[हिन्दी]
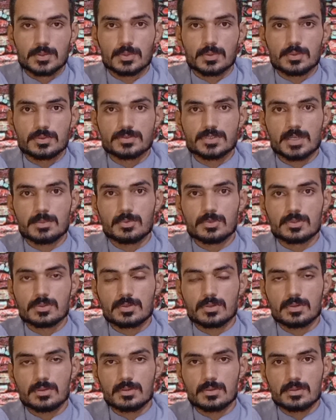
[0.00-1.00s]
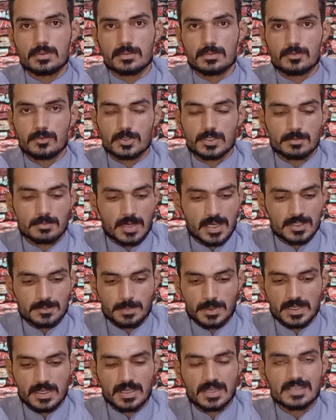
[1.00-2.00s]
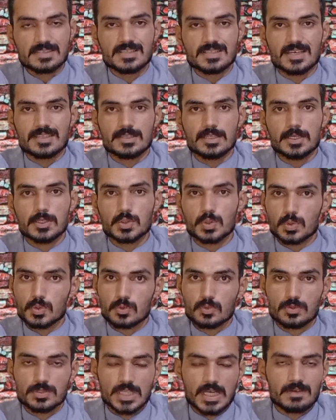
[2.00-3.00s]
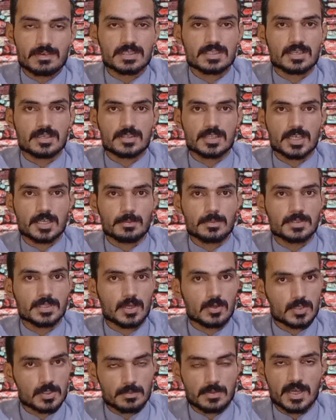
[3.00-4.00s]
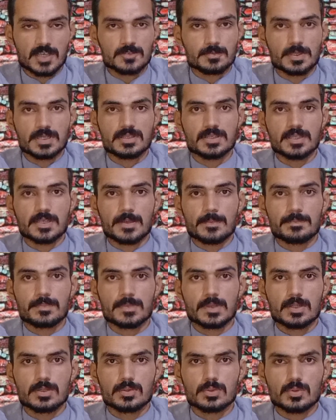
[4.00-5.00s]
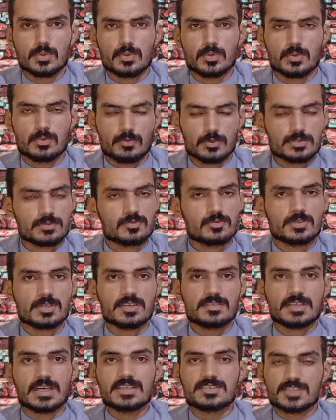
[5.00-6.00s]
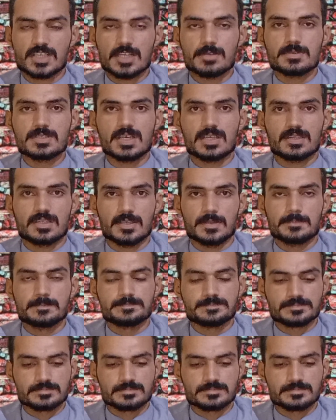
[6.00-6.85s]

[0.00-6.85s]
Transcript: तो जब उनको वो नमाज़ पढ़ने के लिए जाते तो उनको दावत करते कि भैया वो नमाज़ पढ़ते हैं तो वो उनके साथ चले भी जाते